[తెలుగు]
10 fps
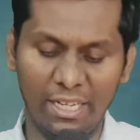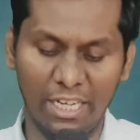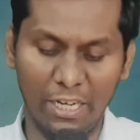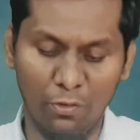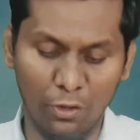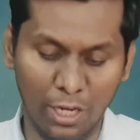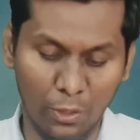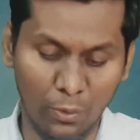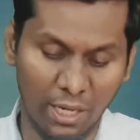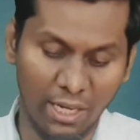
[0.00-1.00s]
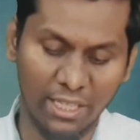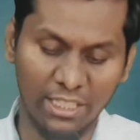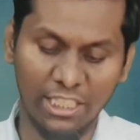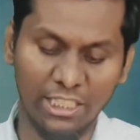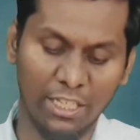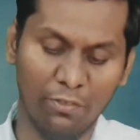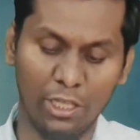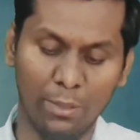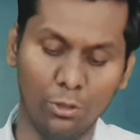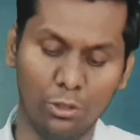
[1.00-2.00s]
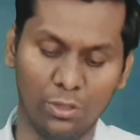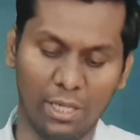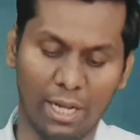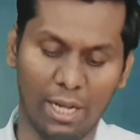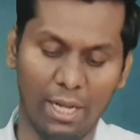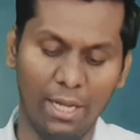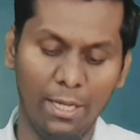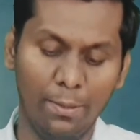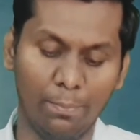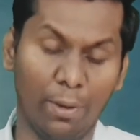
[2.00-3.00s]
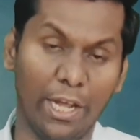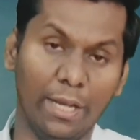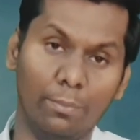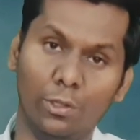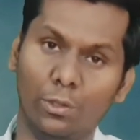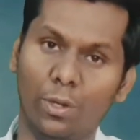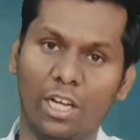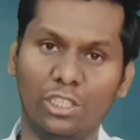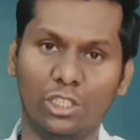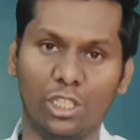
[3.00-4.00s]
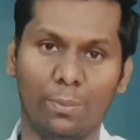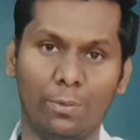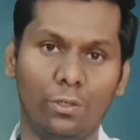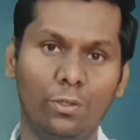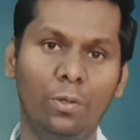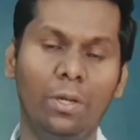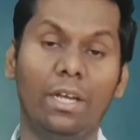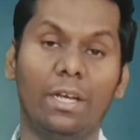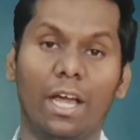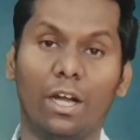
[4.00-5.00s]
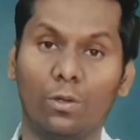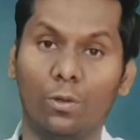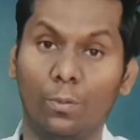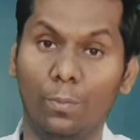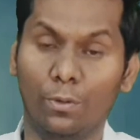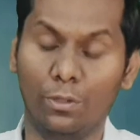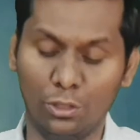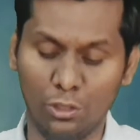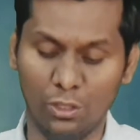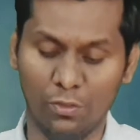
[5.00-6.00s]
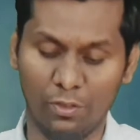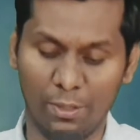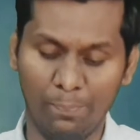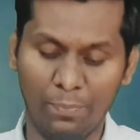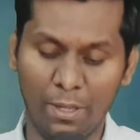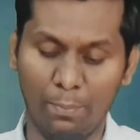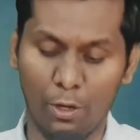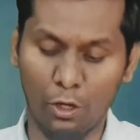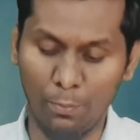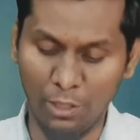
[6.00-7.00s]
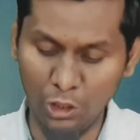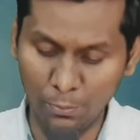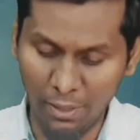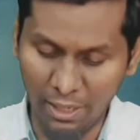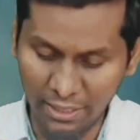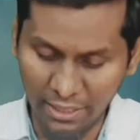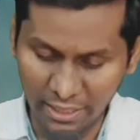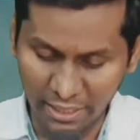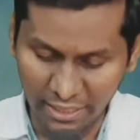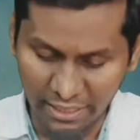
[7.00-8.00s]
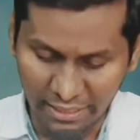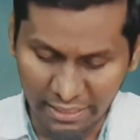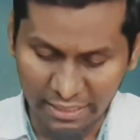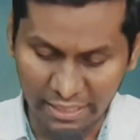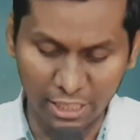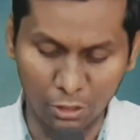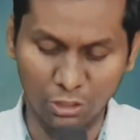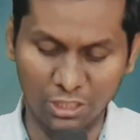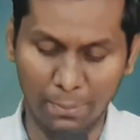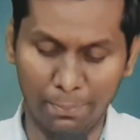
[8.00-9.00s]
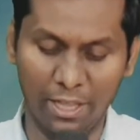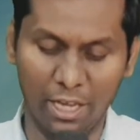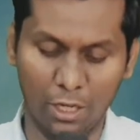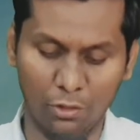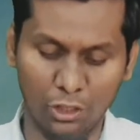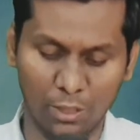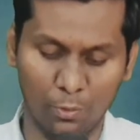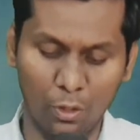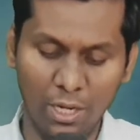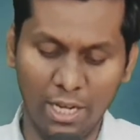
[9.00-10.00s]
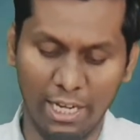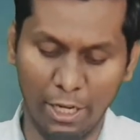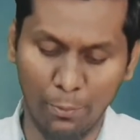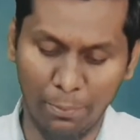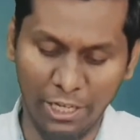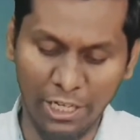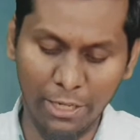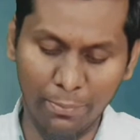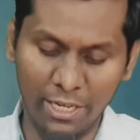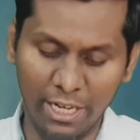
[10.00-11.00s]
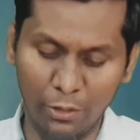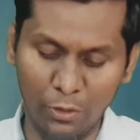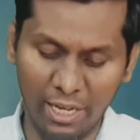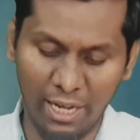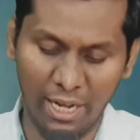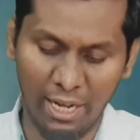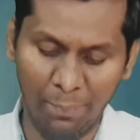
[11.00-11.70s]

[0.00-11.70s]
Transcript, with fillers: నీవు నన్ను కలగజేసిన విధము చూడక భయమును ఆశ్చర్యమును నాకు పుట్టుచున్నవి మరొక మంచి మాట అంటాడండి కిందకు వస్తే పదహార వచ్చినము నేను పిండమునై ఉండగా